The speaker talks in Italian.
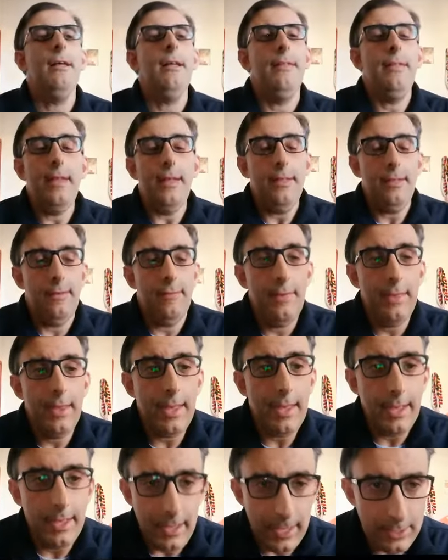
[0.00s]
Niente, vi
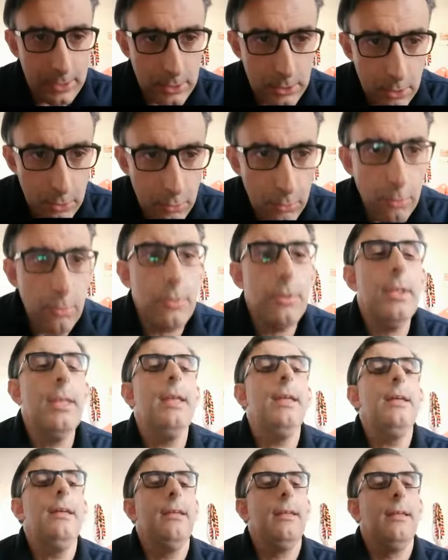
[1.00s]
ringrazio
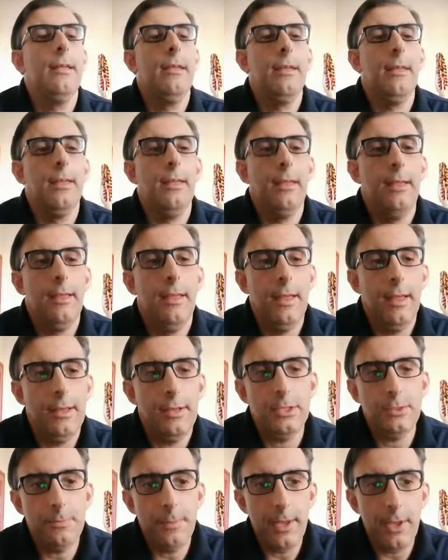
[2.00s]
tutti,
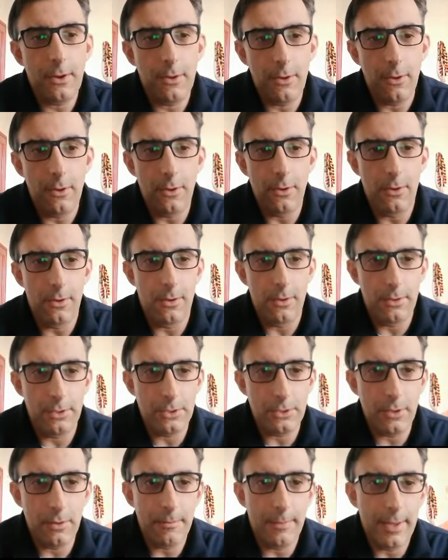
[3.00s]
spero
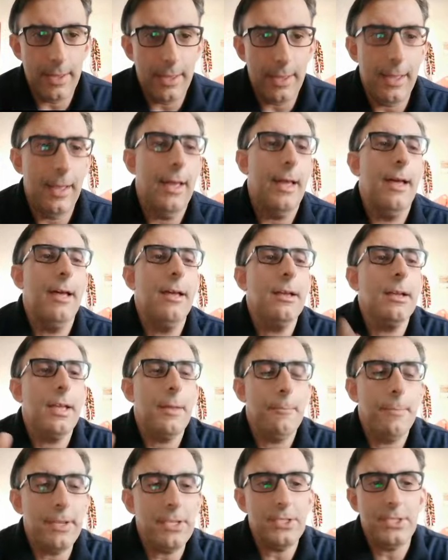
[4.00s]
insomma
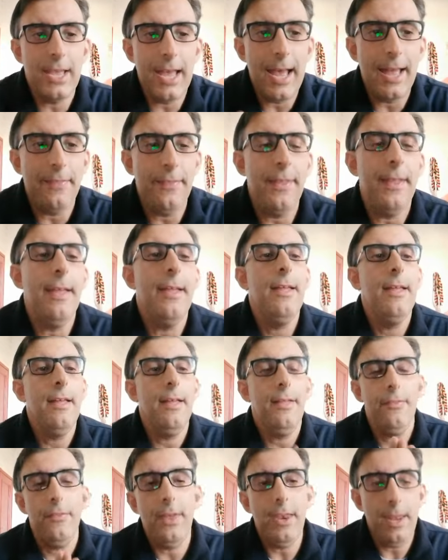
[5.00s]
che
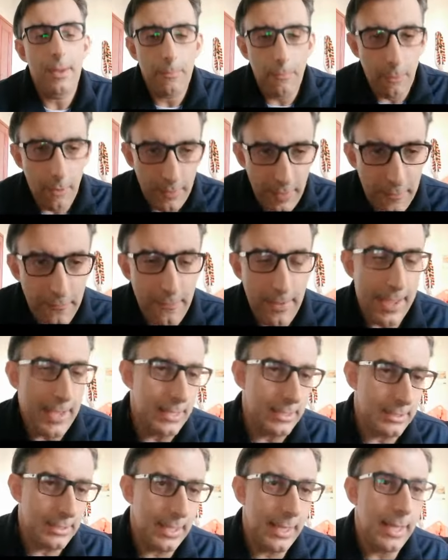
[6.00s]
passiate delle buone
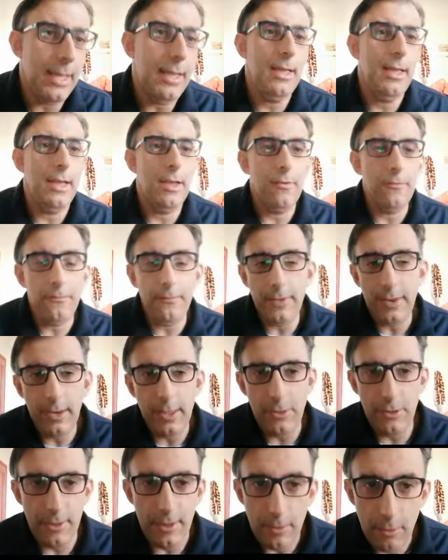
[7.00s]
feste e un
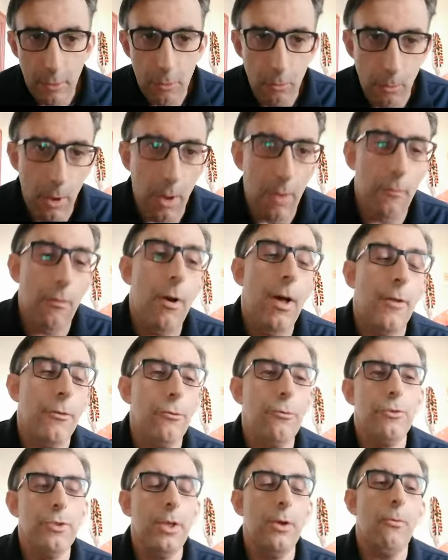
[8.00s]
felice anno nuovo a
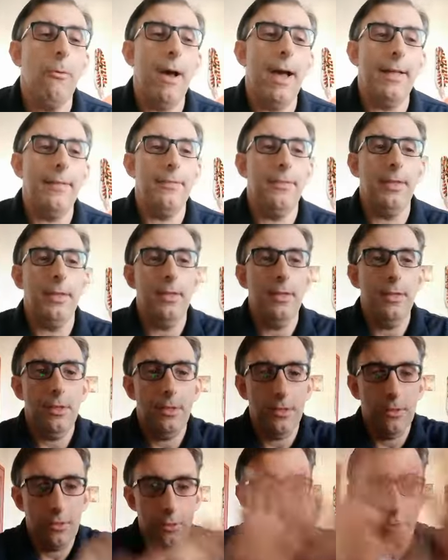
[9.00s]
tutti quanti.
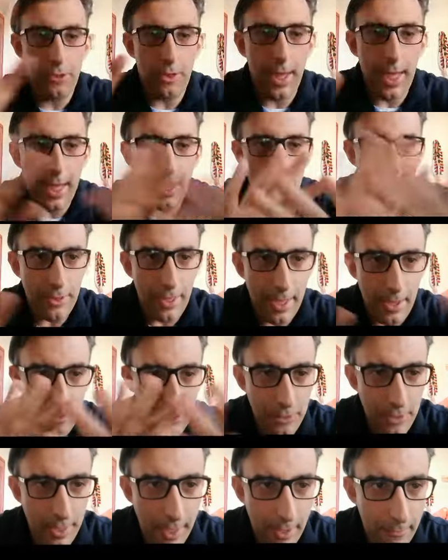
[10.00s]
Ciao ciao
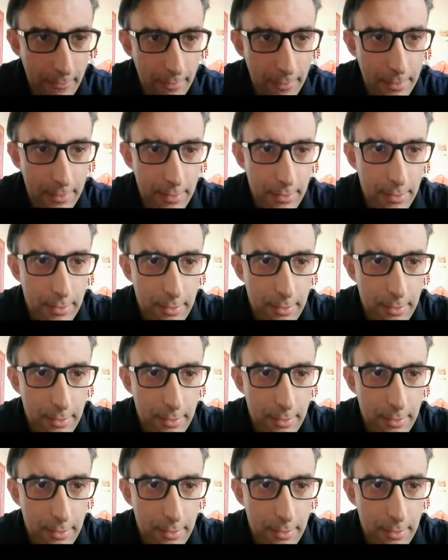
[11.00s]
ciao!